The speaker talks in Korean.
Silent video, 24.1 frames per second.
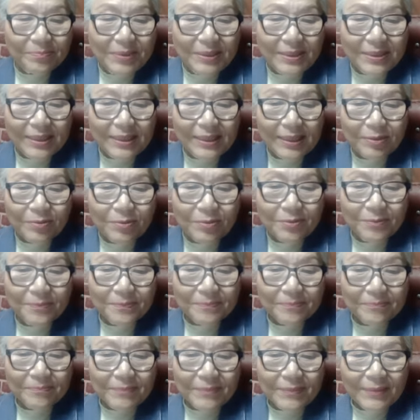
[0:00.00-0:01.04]
빛이 나고
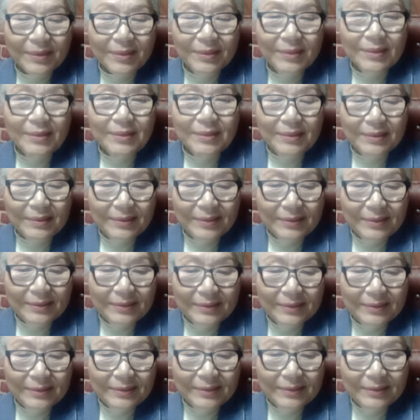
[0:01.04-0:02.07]

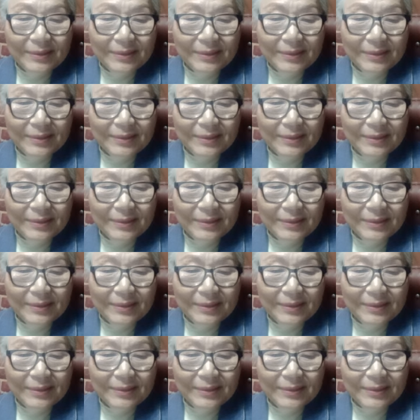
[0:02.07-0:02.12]
어,